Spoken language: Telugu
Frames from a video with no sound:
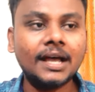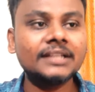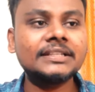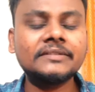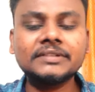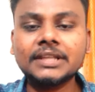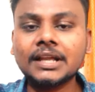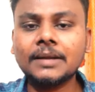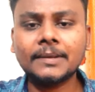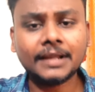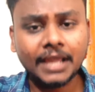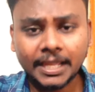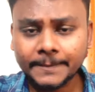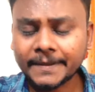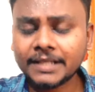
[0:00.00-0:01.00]
అదేవిధంగా మన
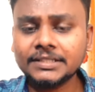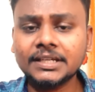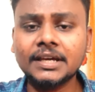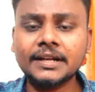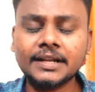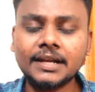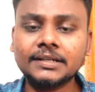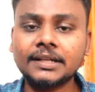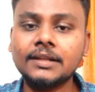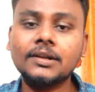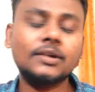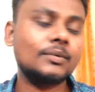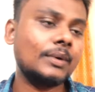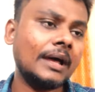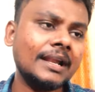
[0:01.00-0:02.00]
హైపరాజీ గారు రియాక్ట్
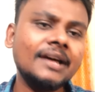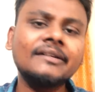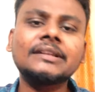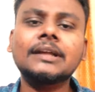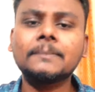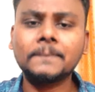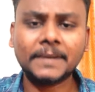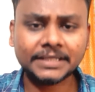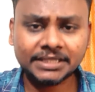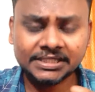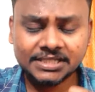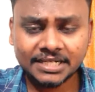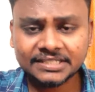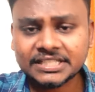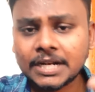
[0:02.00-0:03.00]
అయినారు అలా ప్రతి
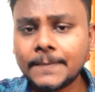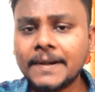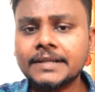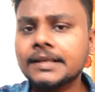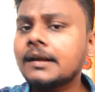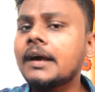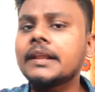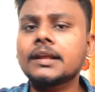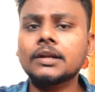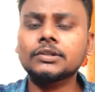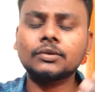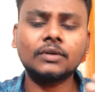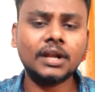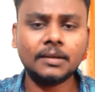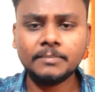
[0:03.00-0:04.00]
జనసేన పార్టీ కార్యకర్త
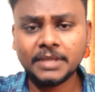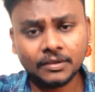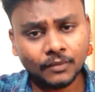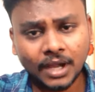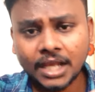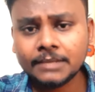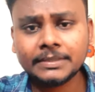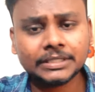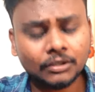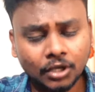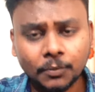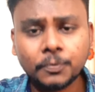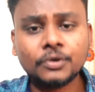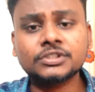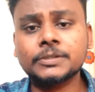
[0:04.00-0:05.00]
కూడా మీ వాల్ మీద
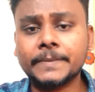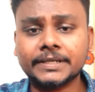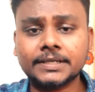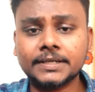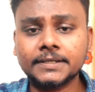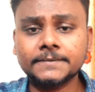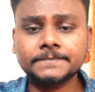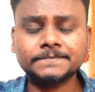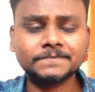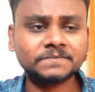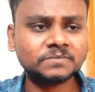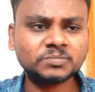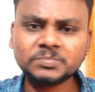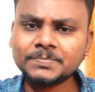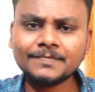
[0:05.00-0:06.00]
ఒక పోస్ట్ పెట్టండి
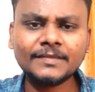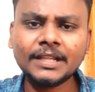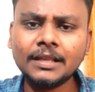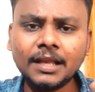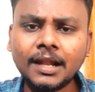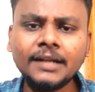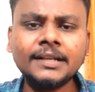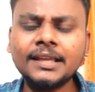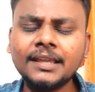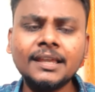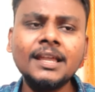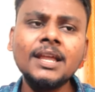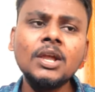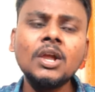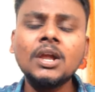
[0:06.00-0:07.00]
అంటే
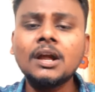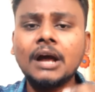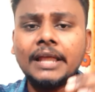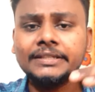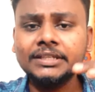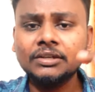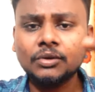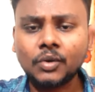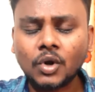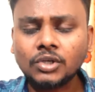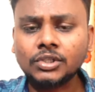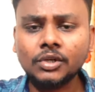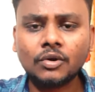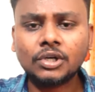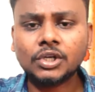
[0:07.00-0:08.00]
అది
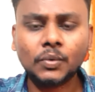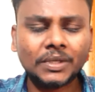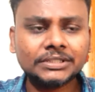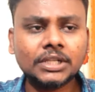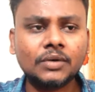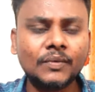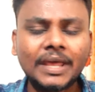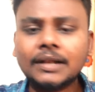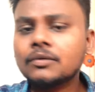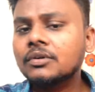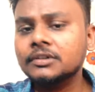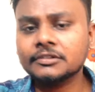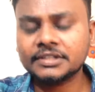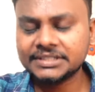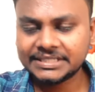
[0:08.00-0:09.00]
కోట్లు కోట్లు వందల వేల
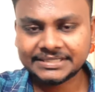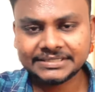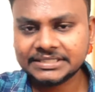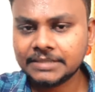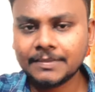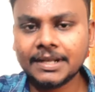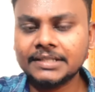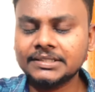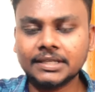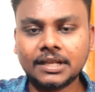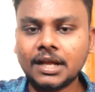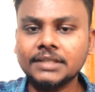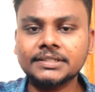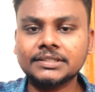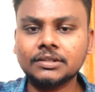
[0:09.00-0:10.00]
కోట్లతో తీసిన సినిమాలు అయితే
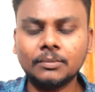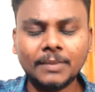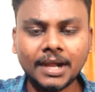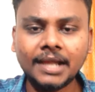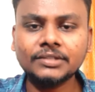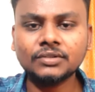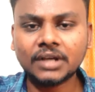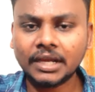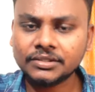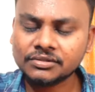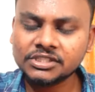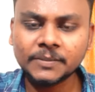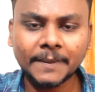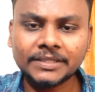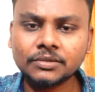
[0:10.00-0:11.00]
కాదు కదా మహా అయితే ఒక ఐదు
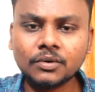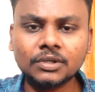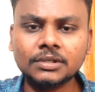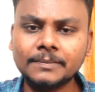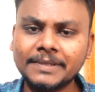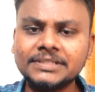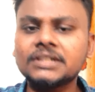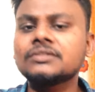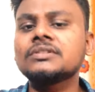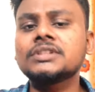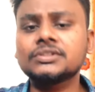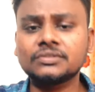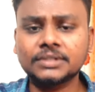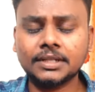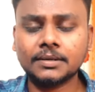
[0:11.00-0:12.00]
నుంచి పది కోట్ల బడ్జెట్తో
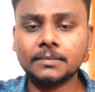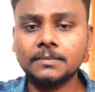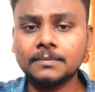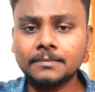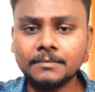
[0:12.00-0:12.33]
తీసుంటారు